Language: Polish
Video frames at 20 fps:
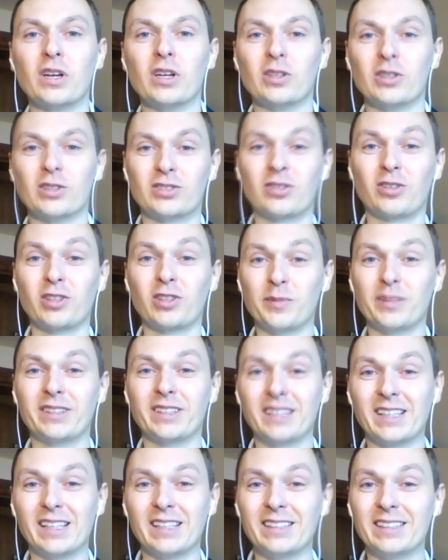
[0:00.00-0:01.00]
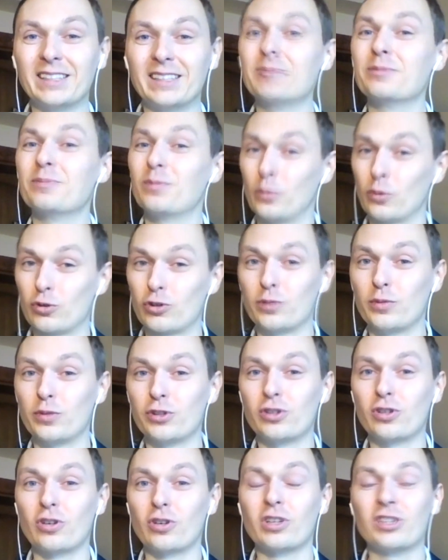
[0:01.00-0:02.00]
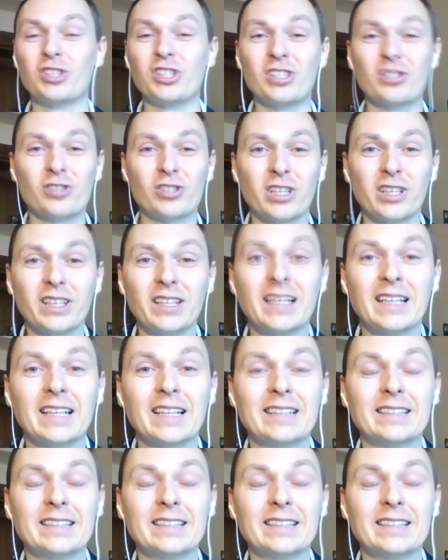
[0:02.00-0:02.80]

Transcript: Od strony materialnej może być trochę ciężej,